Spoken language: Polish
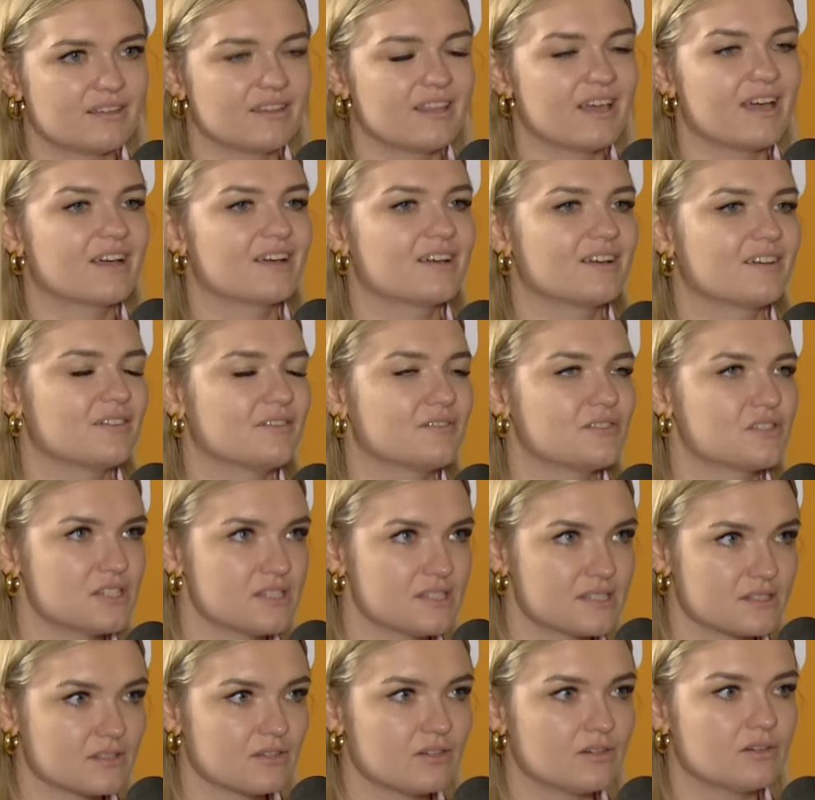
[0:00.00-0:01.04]
Tak,
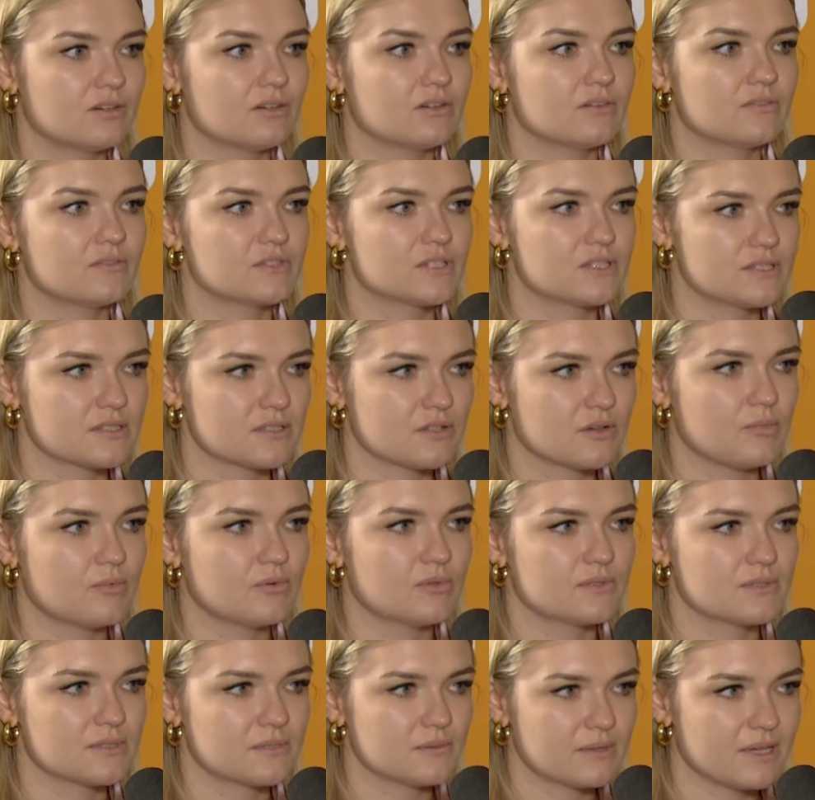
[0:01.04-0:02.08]
wszystko, wszystko
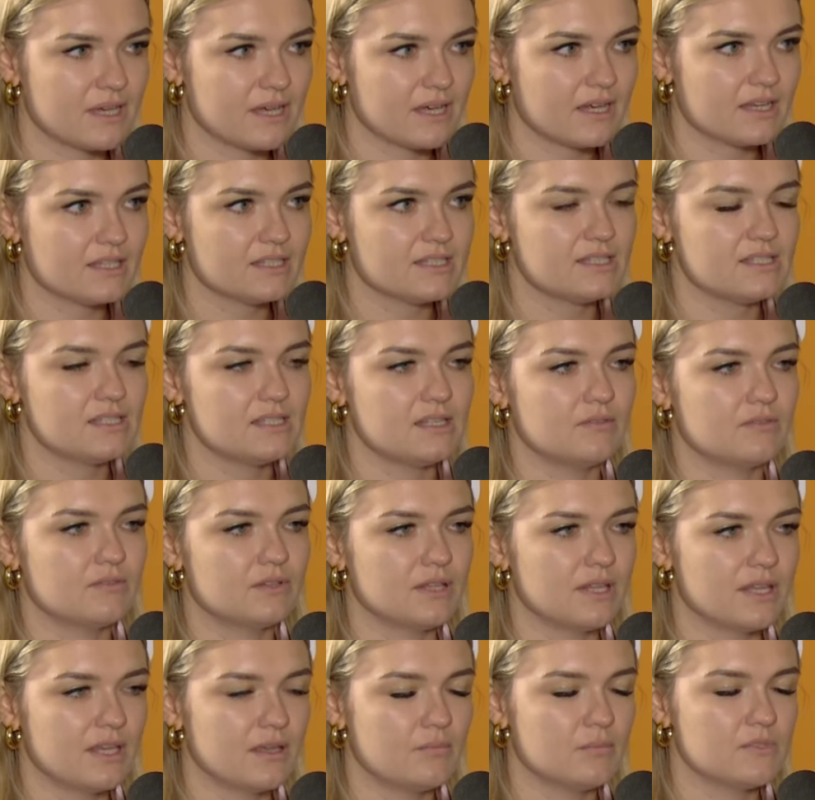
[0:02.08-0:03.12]
było słychać i
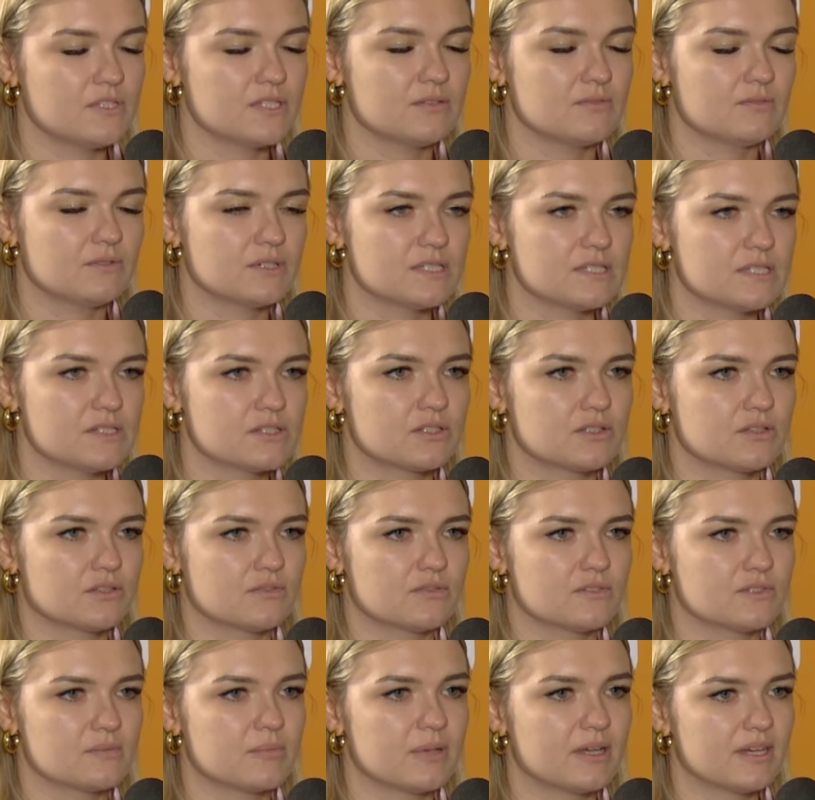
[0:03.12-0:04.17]
wydaje mi się właśnie, że to
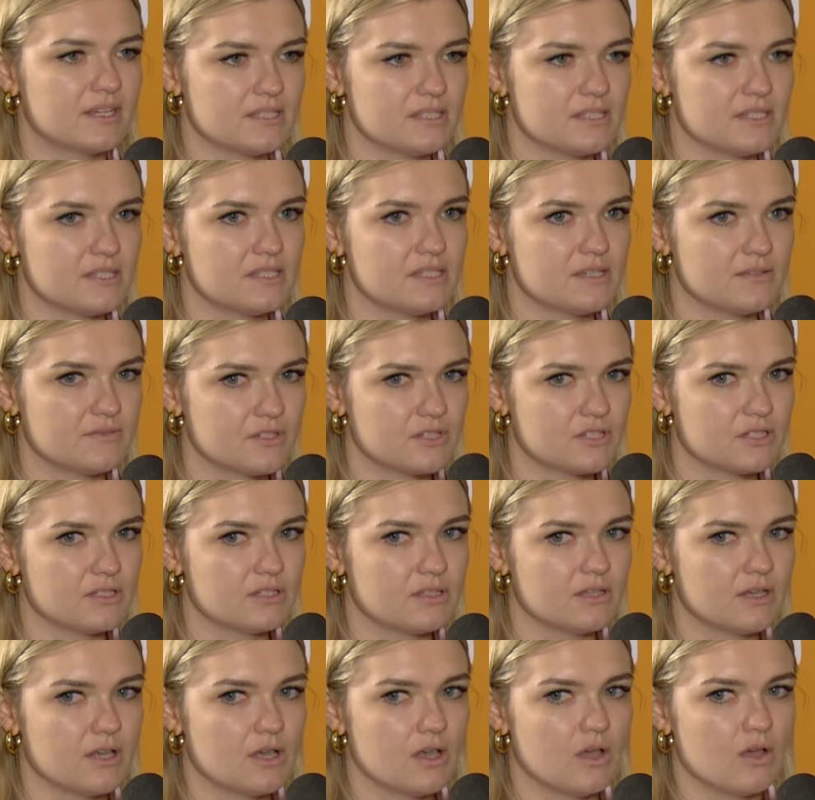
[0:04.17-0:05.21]
wsparcie
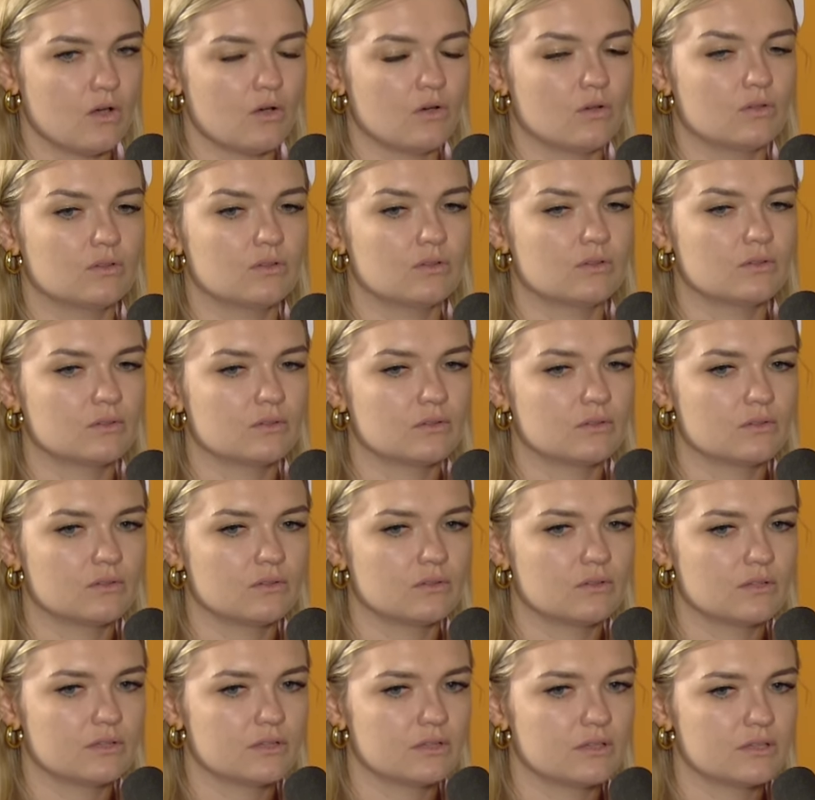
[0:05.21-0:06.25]
dziewczyn, ono
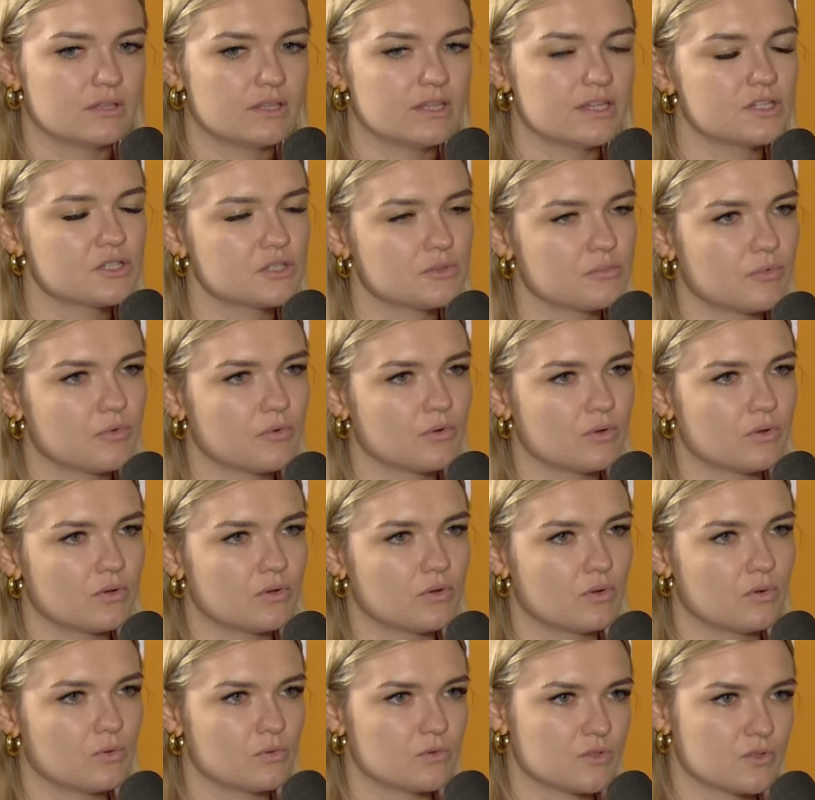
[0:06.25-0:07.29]
y, też było
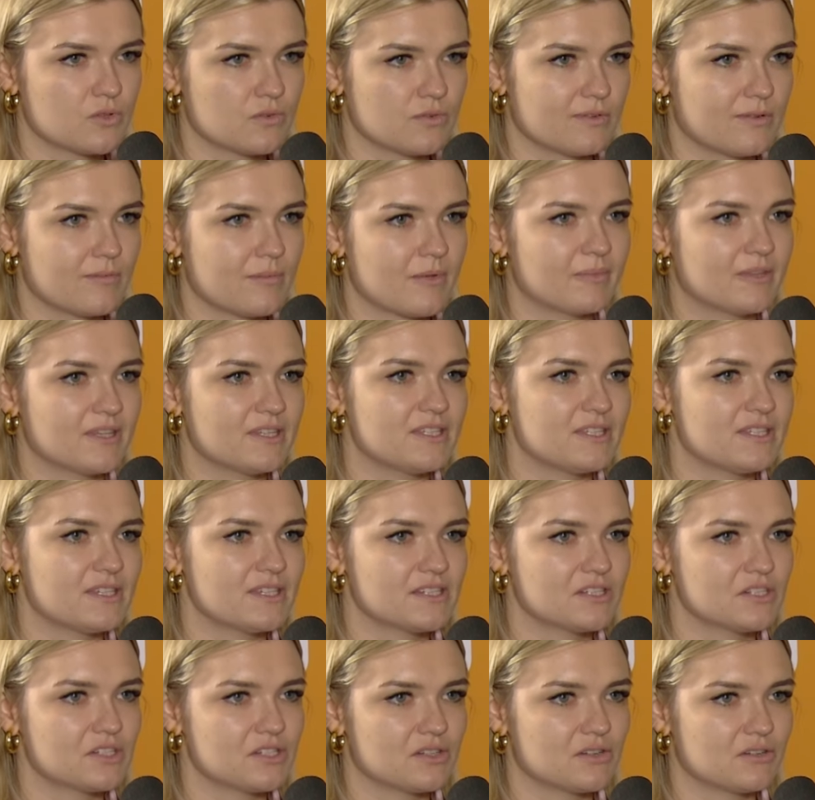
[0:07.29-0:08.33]
kluczowe. Mam
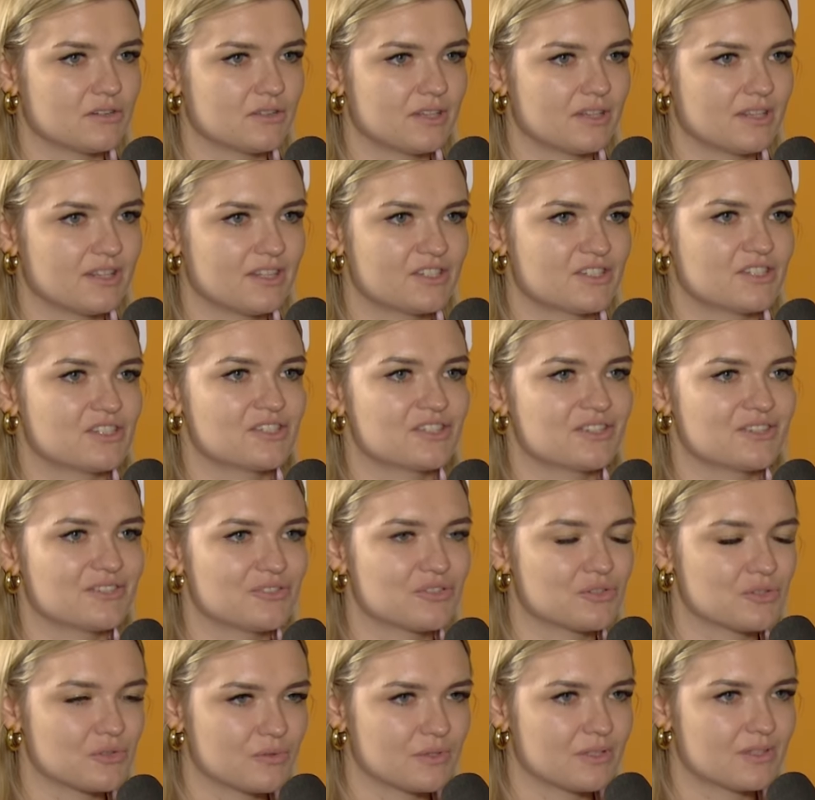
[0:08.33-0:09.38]
nadzieję, że one też
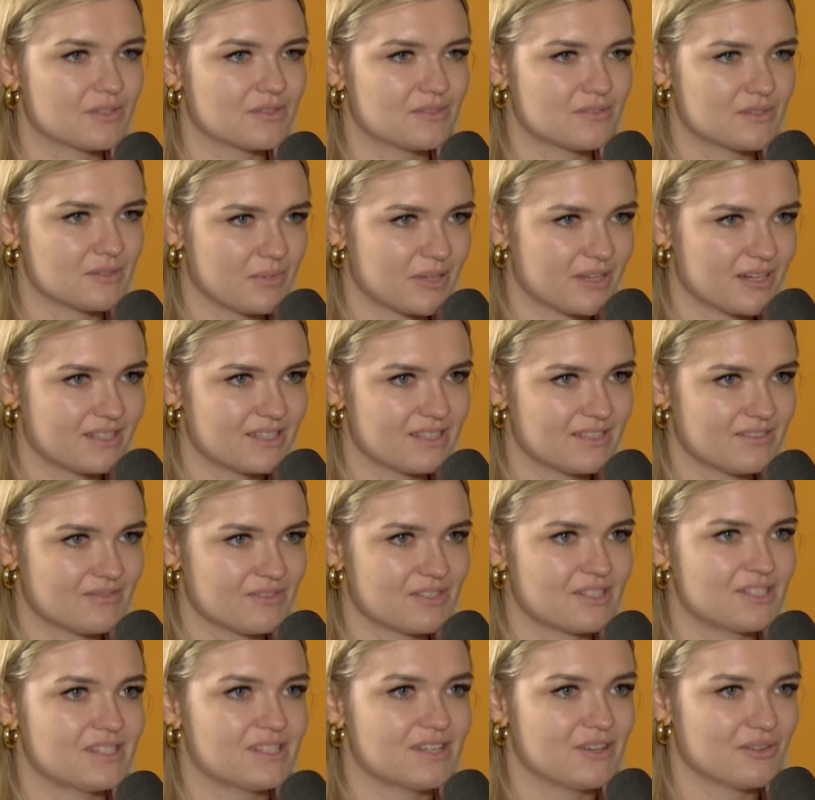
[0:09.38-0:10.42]
czuły to wsparcie
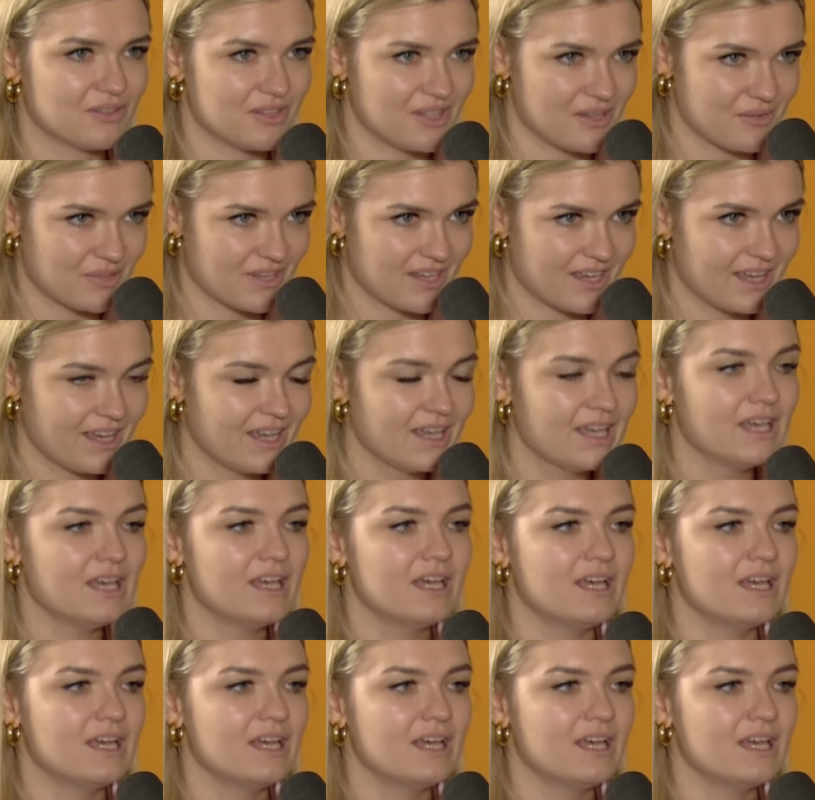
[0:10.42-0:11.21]
właśnie ode mnie, y,